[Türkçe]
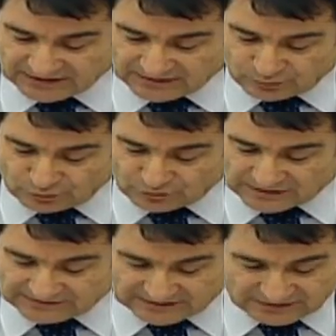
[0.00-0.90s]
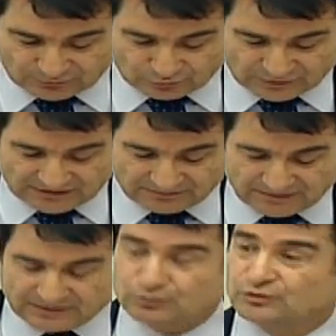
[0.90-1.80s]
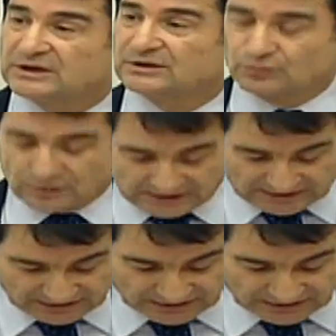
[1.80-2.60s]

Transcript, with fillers: brüt asgari ücretin 1,5 katı olan